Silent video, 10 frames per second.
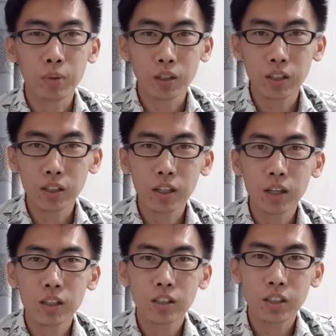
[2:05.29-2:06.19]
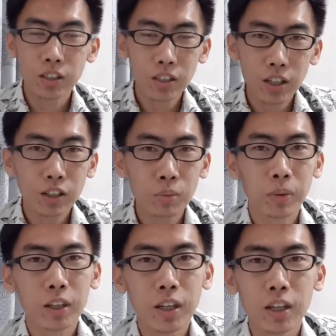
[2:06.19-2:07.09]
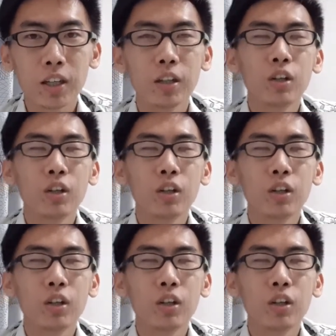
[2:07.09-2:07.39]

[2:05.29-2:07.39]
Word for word: biasanya ciri-cirinya seperti ini